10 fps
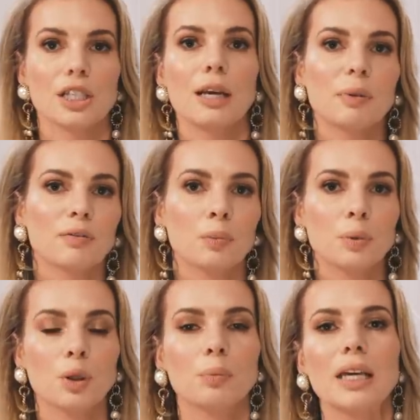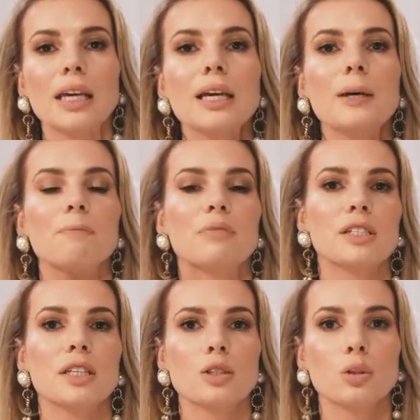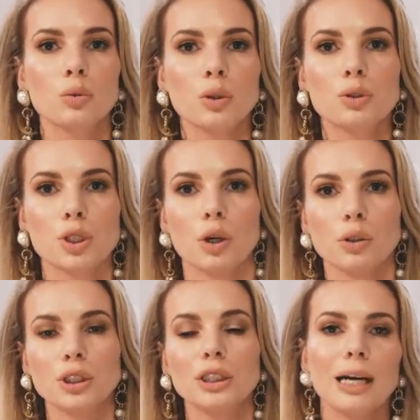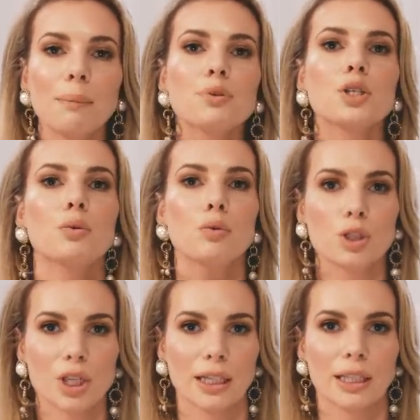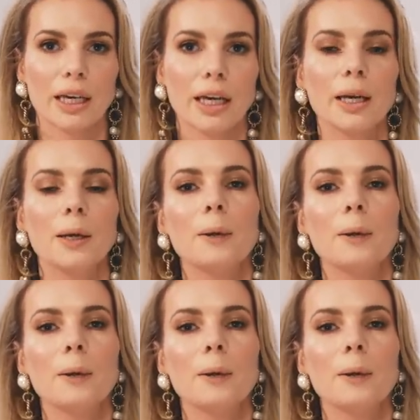Najprawdopodobniej zdecydują się oni na przełożenie